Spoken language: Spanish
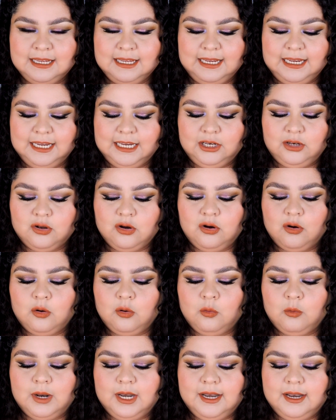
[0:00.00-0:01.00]
y no
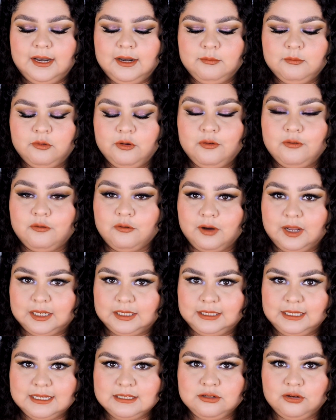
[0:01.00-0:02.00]
huelen muy
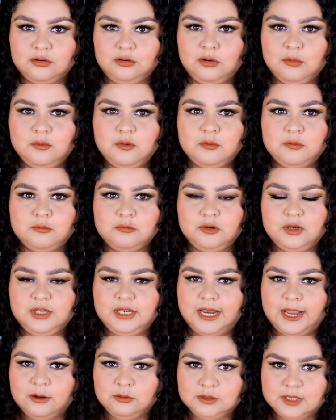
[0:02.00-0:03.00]
fuerte, son como muy
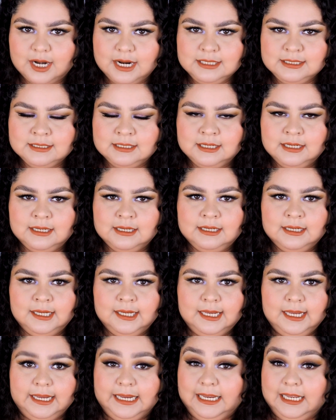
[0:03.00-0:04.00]
neutras
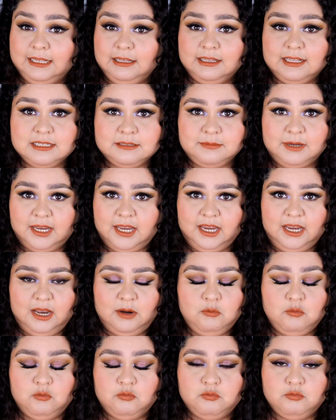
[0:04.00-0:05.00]
y
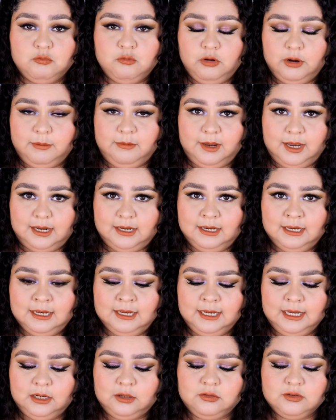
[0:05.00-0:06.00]
desmaquillan muy bien.
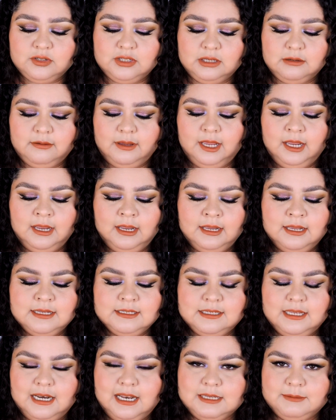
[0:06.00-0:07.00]
Inclusive
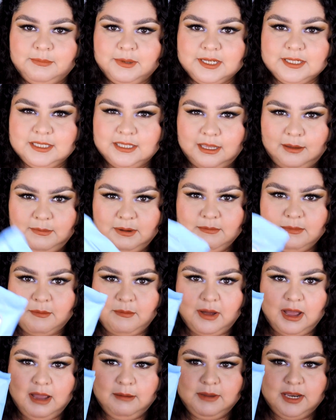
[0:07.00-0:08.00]
se las presté a mi
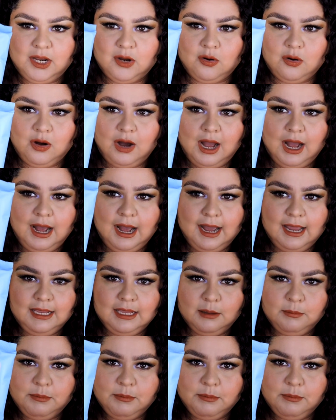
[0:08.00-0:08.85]
mamá, me dijo, ay, qué